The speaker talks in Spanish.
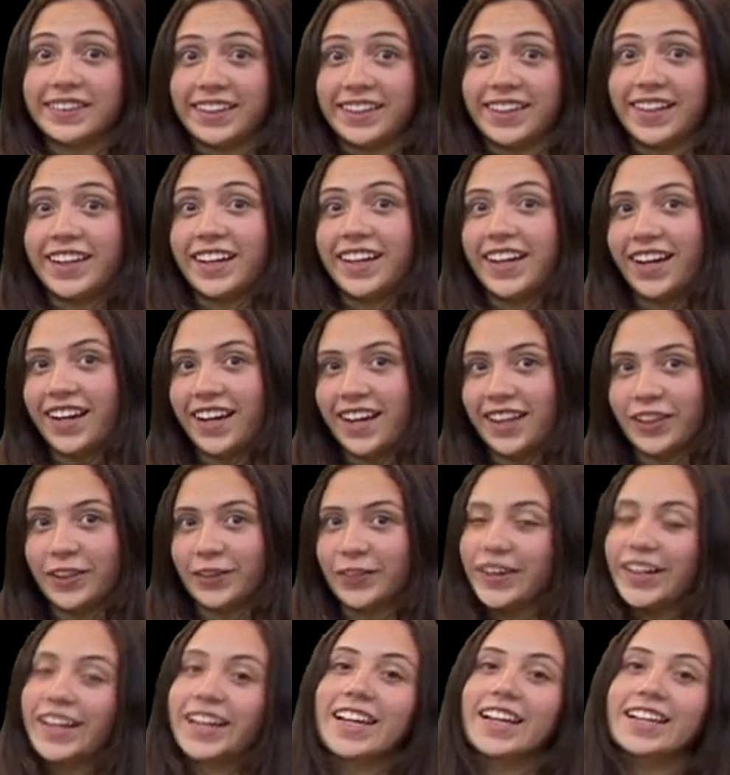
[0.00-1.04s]
mantener
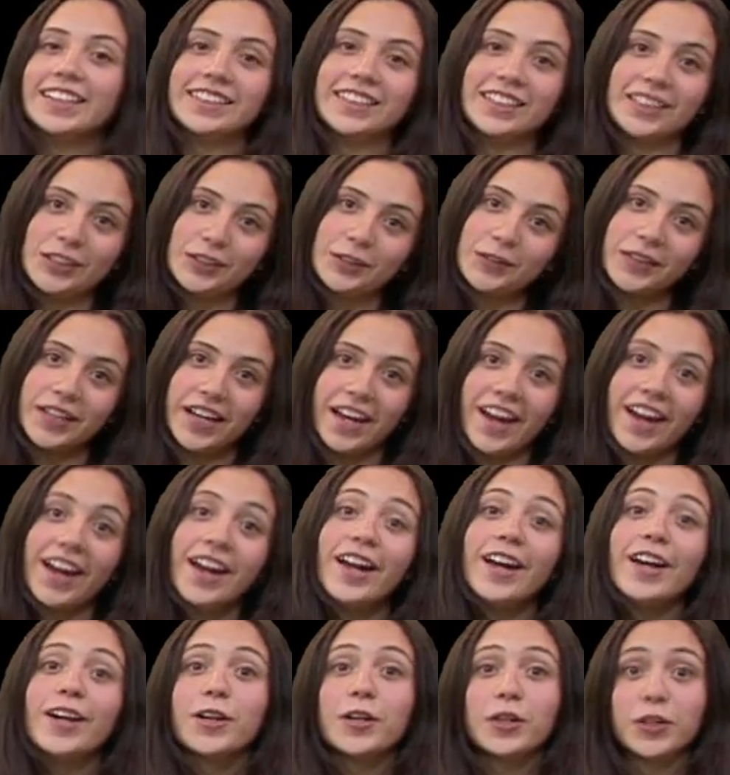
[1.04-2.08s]
girando en la cintura,
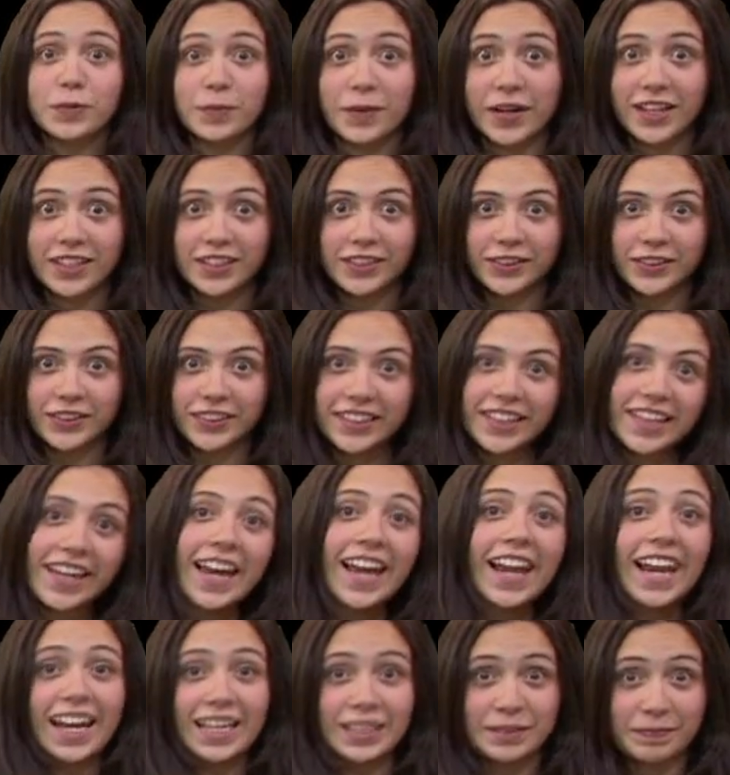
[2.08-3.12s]
los brazos,
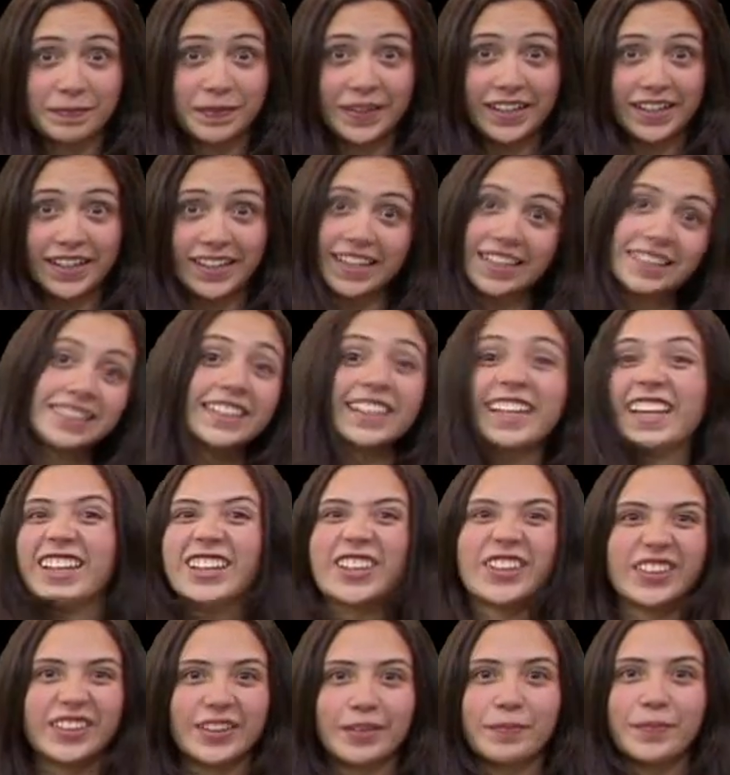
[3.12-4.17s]
las piernas y
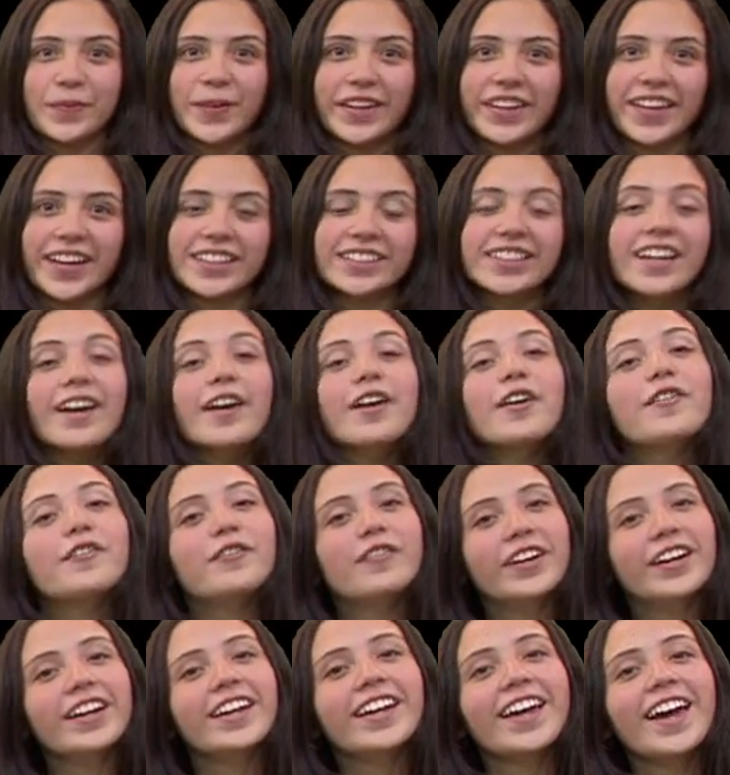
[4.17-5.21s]
en donde puedas,
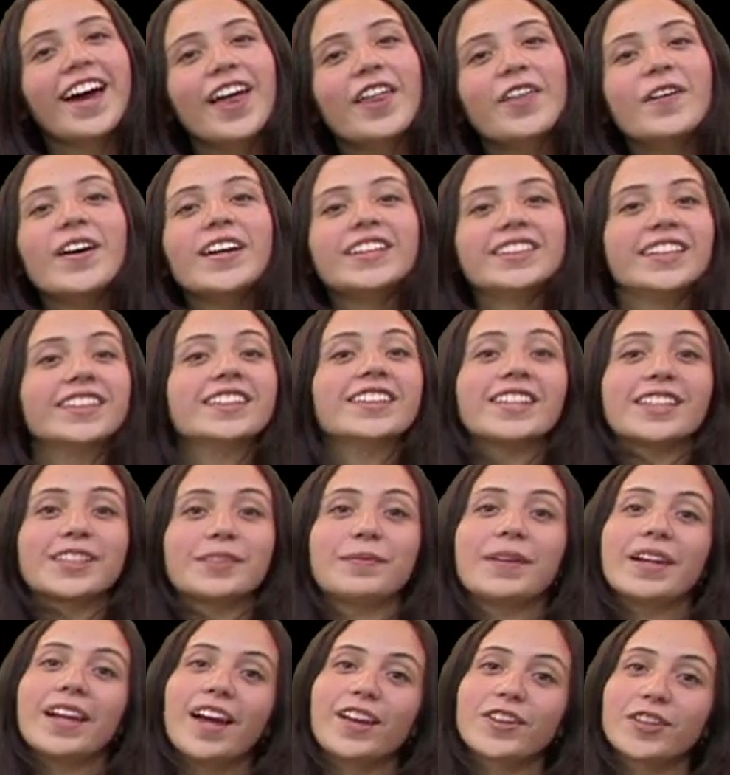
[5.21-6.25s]
fue creado hace
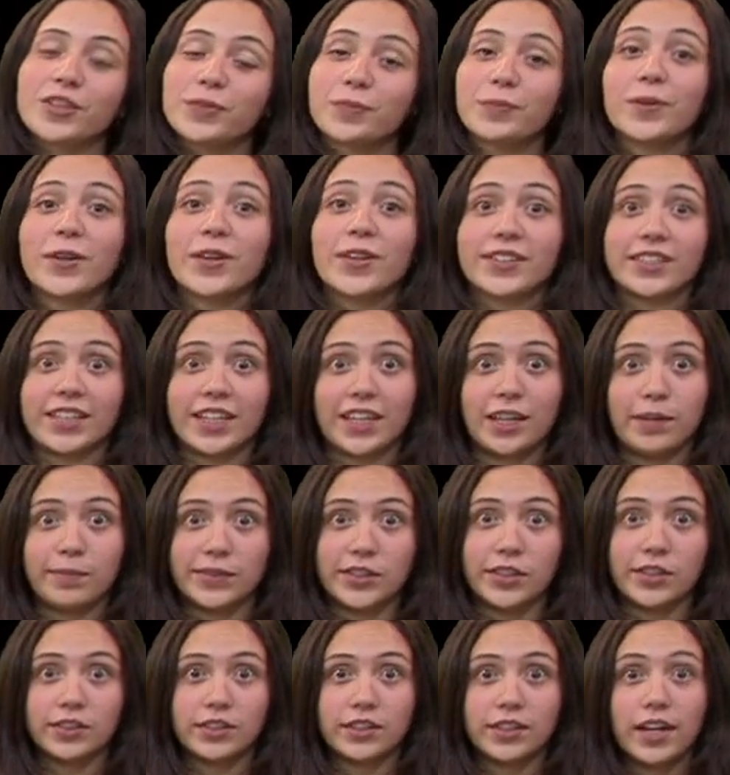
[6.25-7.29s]
3.000 años por los
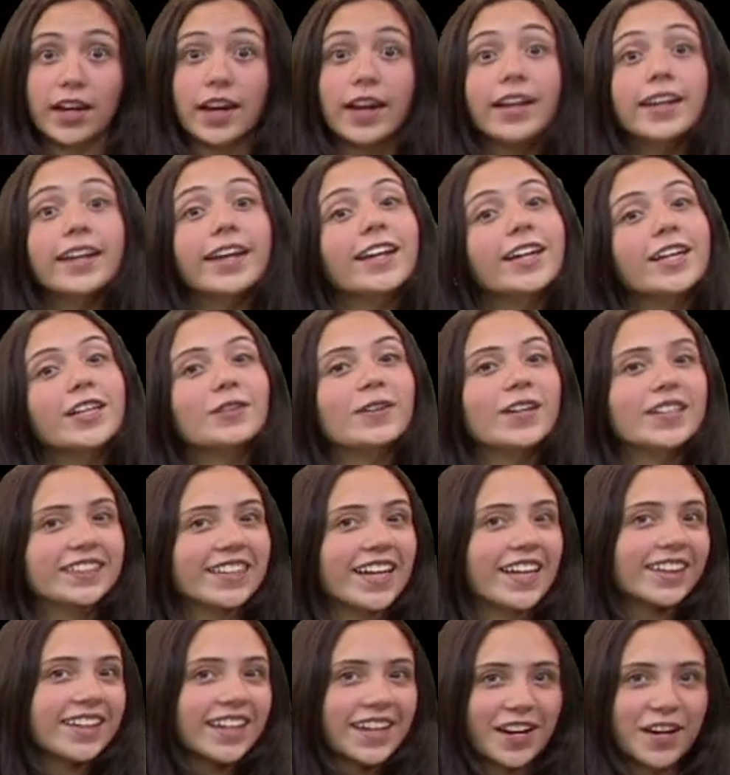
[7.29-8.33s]
egipcios, quienes lo
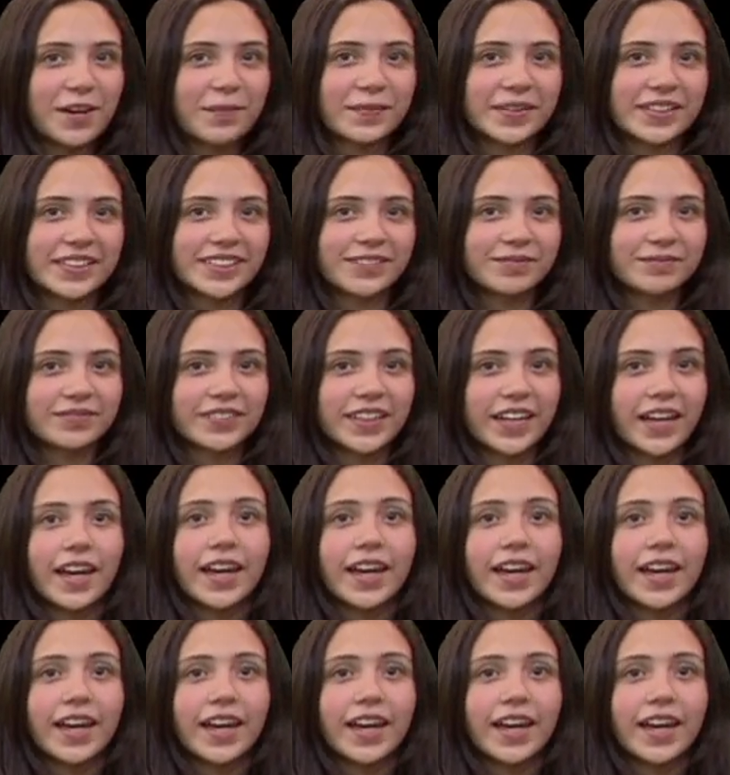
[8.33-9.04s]
hacían de ramas.